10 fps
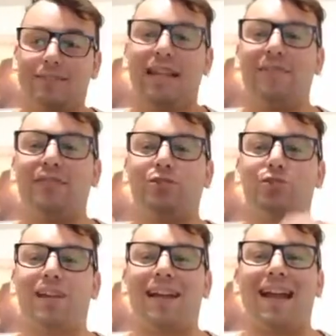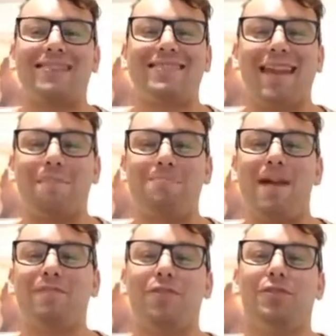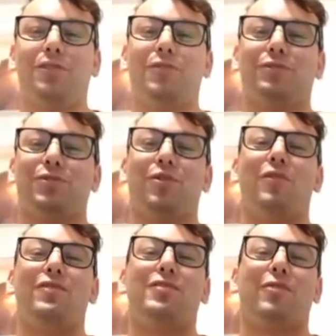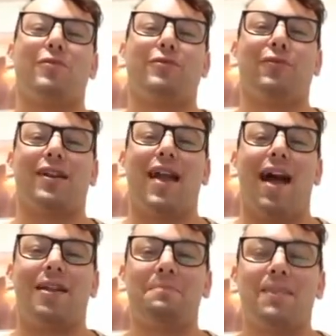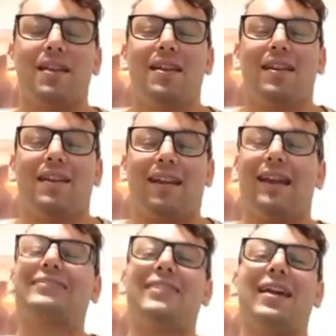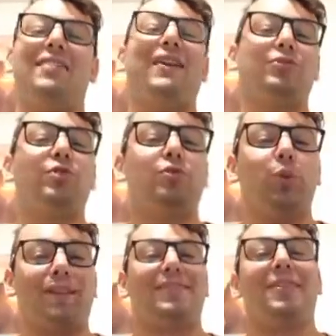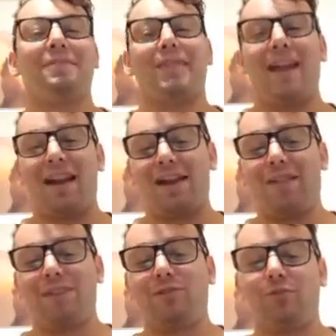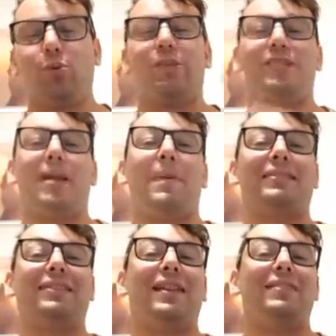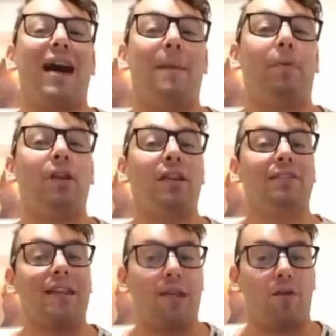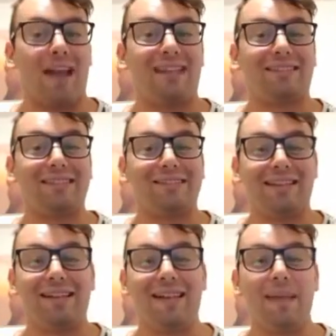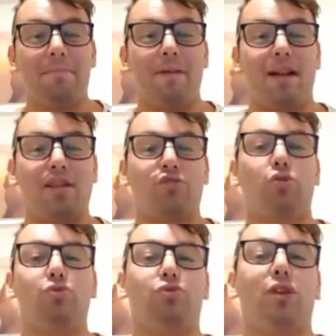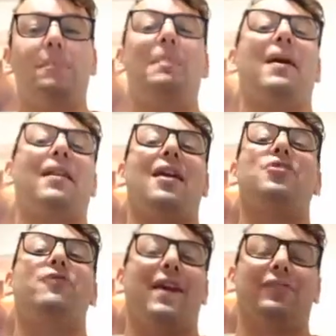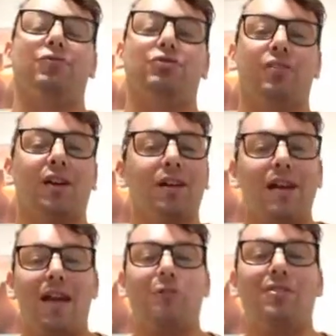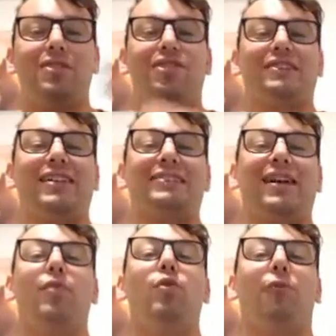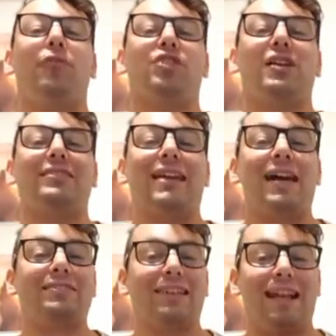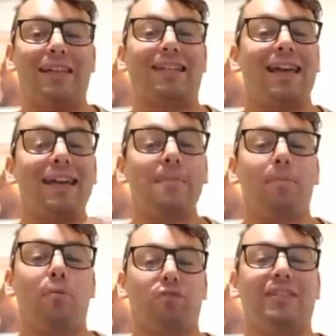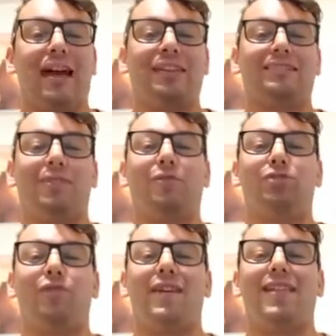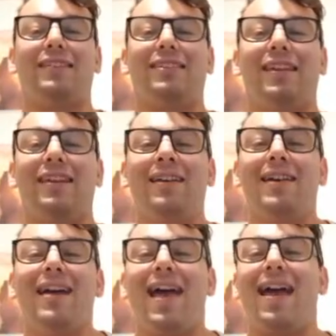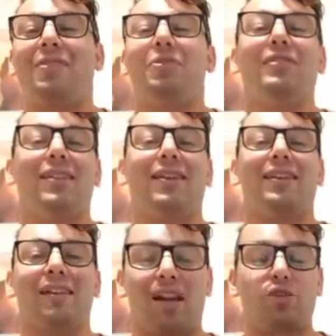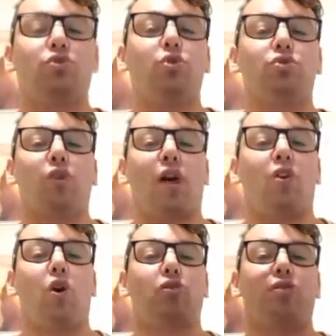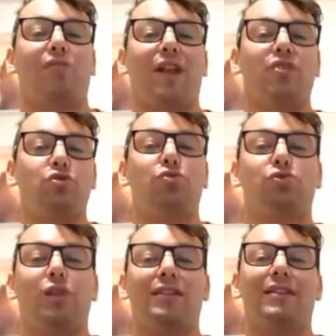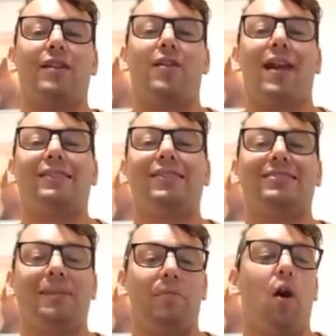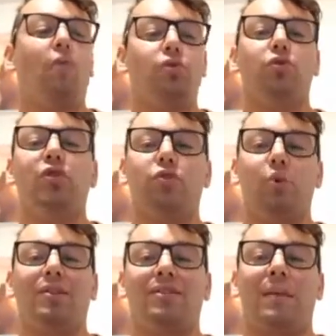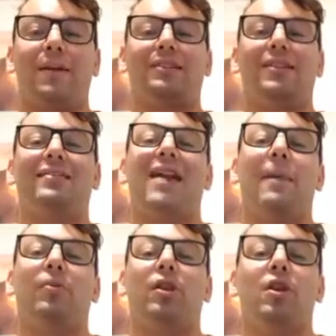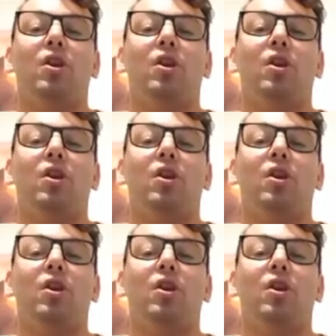Salve a tutti ragazzi e benvenuti in questo nuovo video qui sul canale. Ragazzi è arrivato il tweet, è arrivato il tweet da parte del Napoli, De Laurentiis libera Giuntoli per la Juventus e quindi c'è stata l'ufficialità, serata importante questo venerdì e quindi raggiunto l'accordo fra Giuntoli e De Laurentiis abbiamo avuto il tweet da parte del Napoli